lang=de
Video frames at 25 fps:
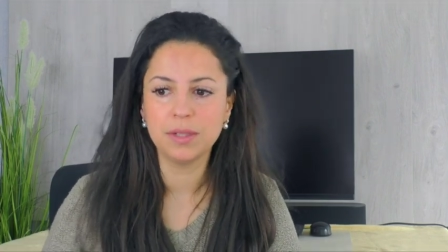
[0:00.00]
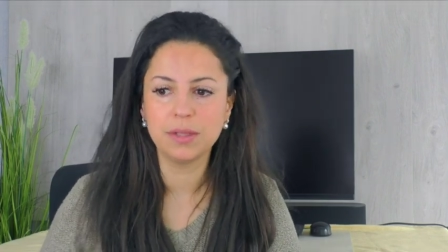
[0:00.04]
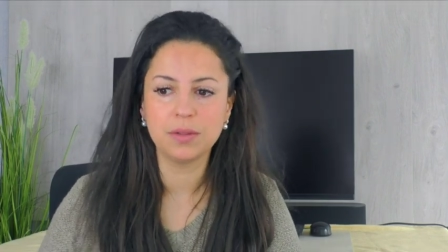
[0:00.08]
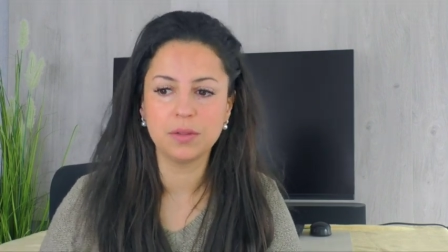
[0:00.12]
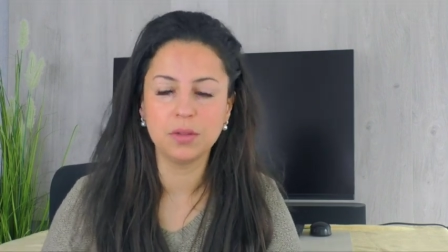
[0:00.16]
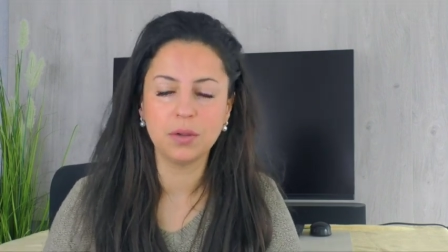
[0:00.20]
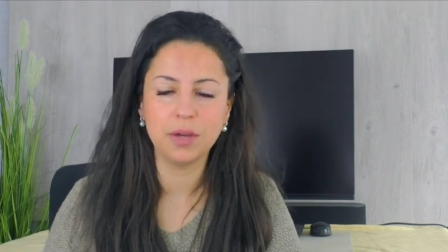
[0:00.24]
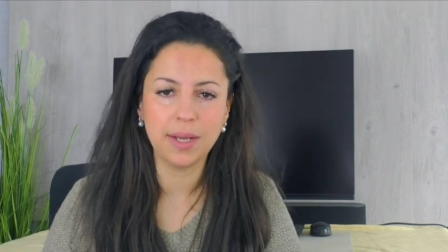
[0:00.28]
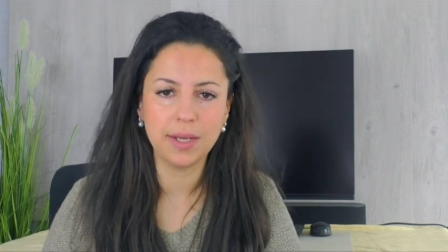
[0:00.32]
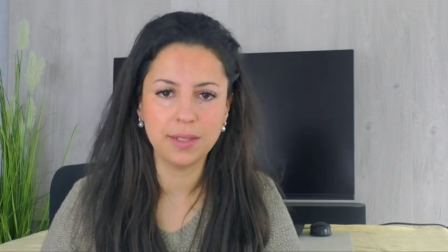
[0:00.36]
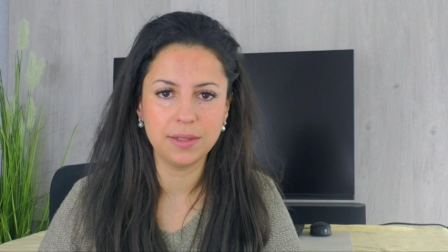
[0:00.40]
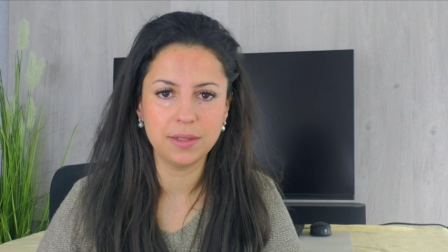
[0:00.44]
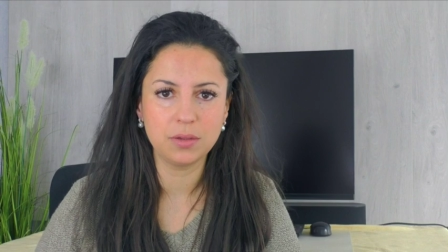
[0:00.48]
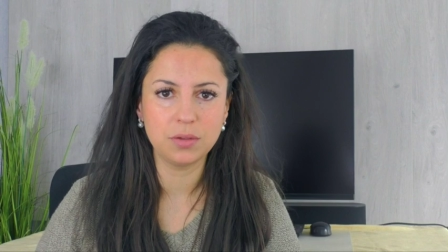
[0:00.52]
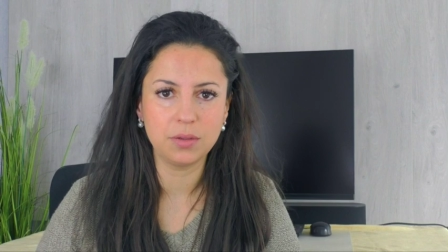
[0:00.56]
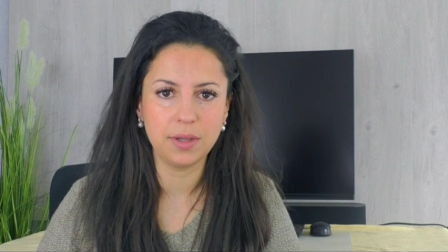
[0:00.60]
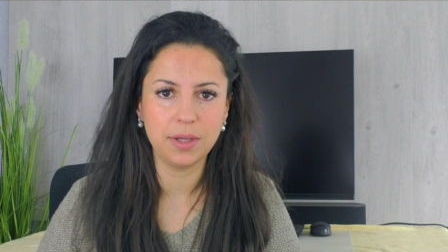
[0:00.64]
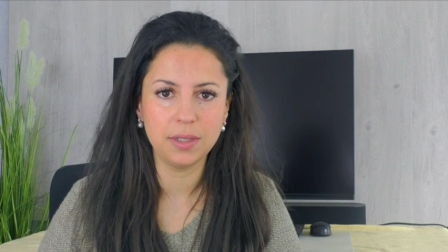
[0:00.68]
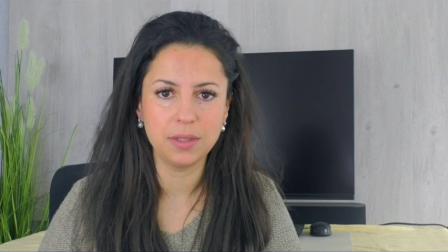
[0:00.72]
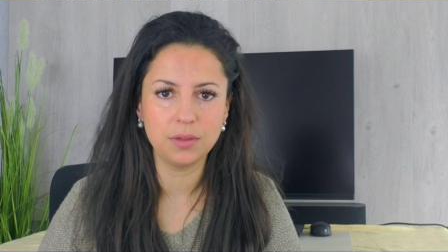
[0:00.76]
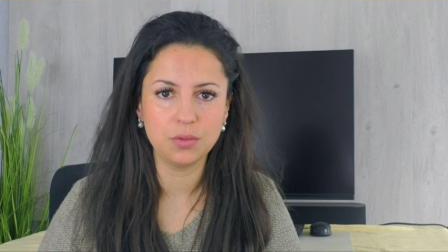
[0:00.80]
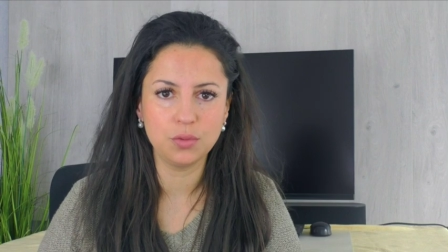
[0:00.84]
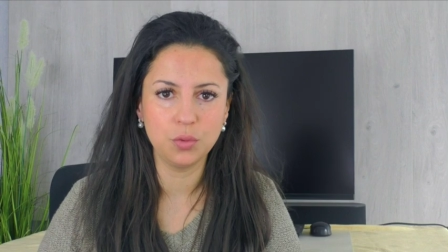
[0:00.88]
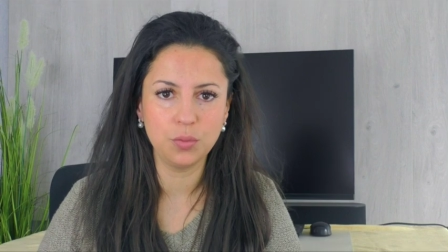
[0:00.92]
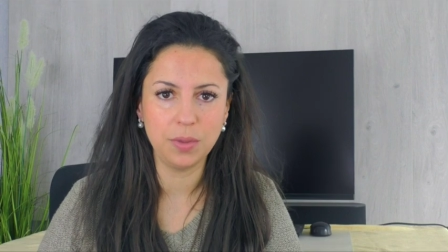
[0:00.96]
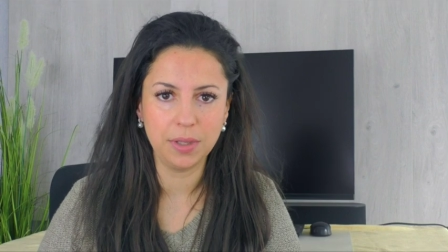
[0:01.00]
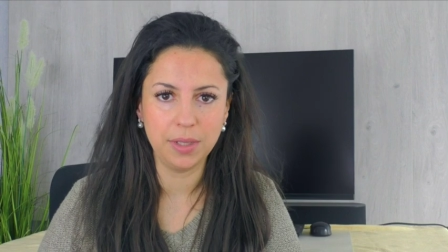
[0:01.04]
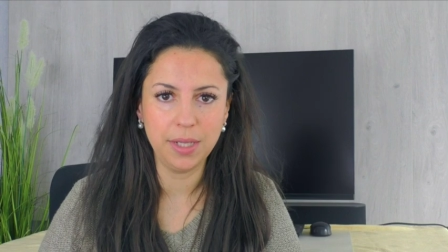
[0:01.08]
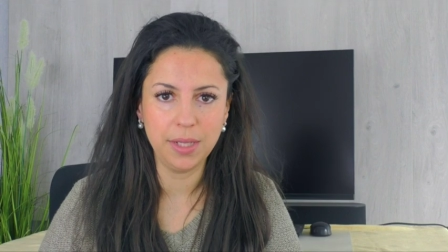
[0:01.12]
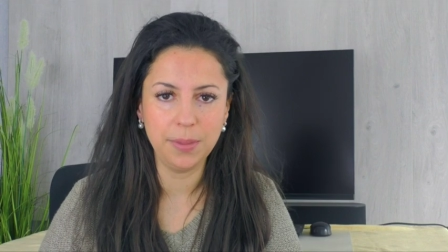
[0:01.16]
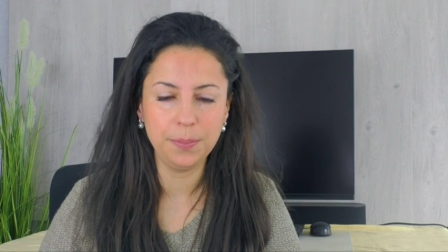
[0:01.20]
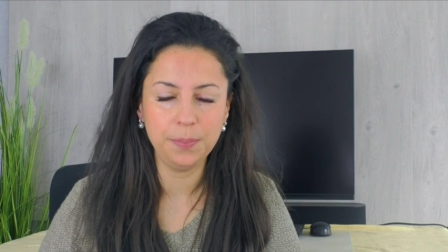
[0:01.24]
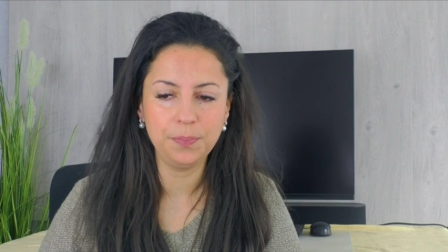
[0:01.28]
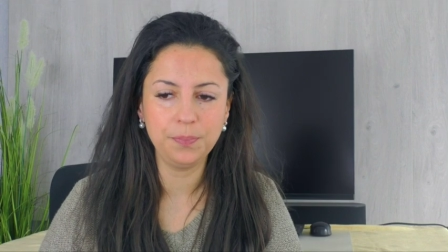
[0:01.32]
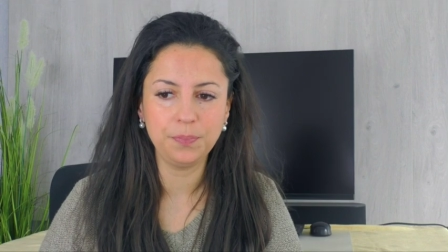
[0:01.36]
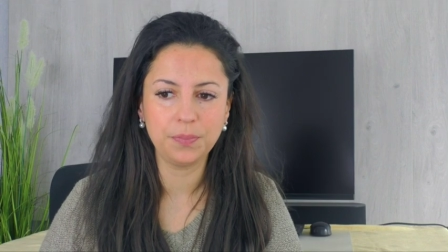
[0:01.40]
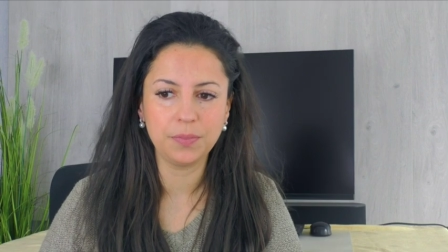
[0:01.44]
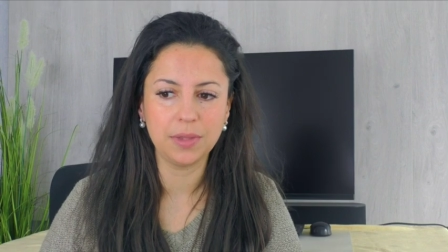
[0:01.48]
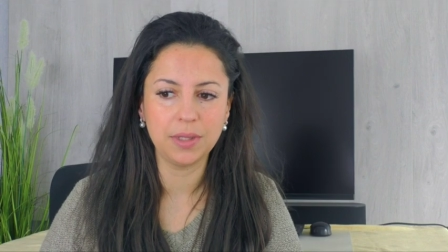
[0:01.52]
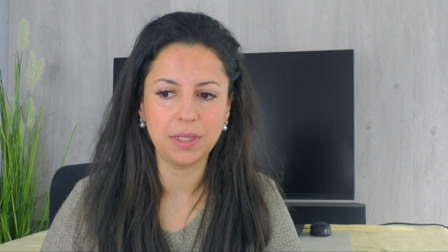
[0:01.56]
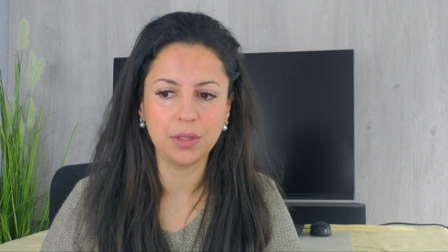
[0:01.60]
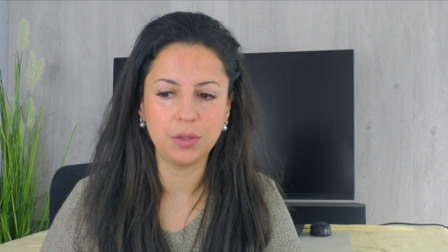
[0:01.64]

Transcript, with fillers: das eins zu eins übernehmen.